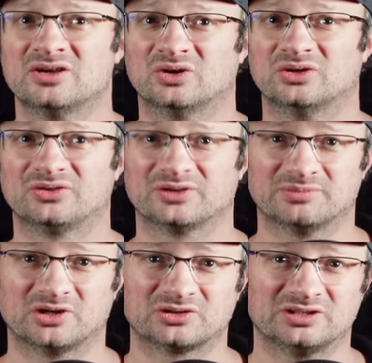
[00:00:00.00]
und
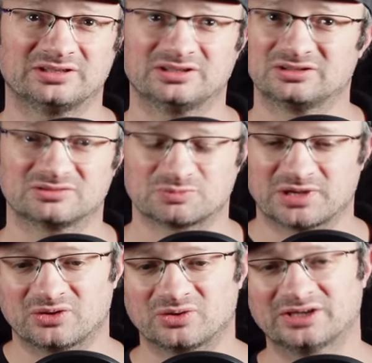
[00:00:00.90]
ähm, auch die, die
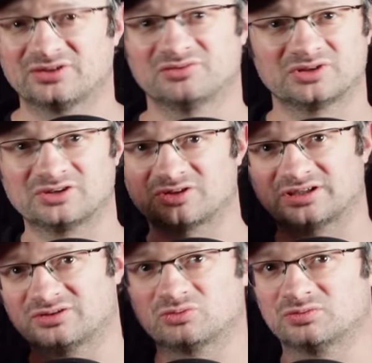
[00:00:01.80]
Spannung hatte wirklich
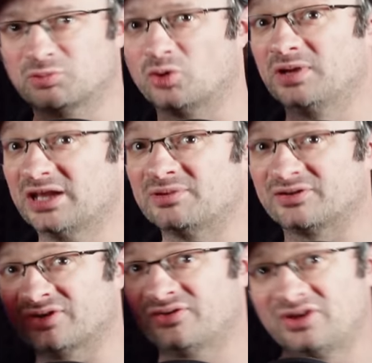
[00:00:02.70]
Probleme,
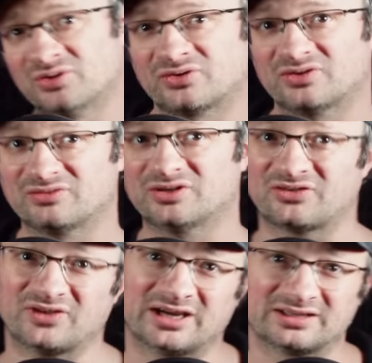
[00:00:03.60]
also der Sinus ist
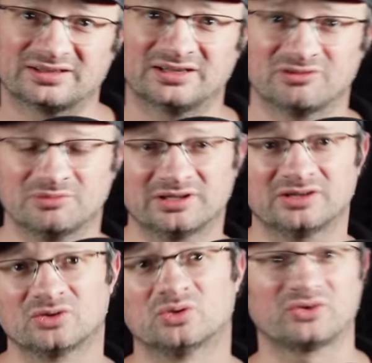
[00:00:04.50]
verzerrt halt, wenn man da
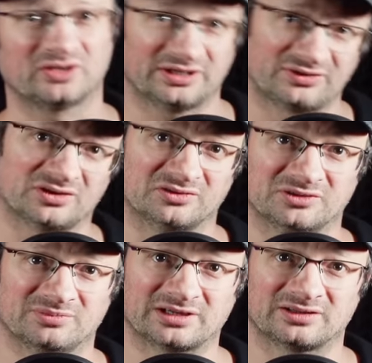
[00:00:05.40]
eine große Last drauf
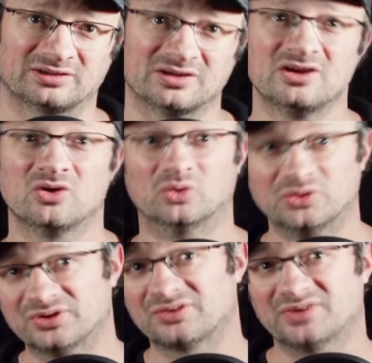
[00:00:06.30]
gemacht hat.
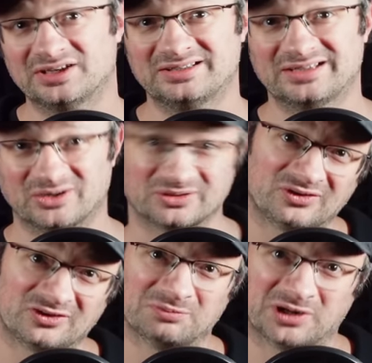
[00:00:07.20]
Und es war die
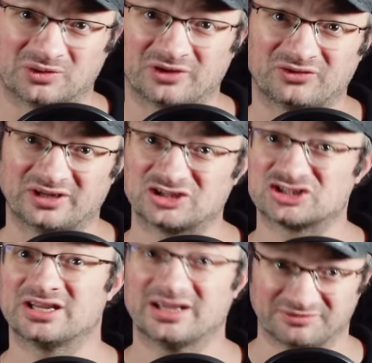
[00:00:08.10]
lauteste Power
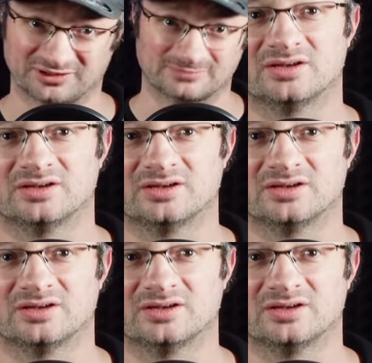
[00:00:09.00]
Station ever.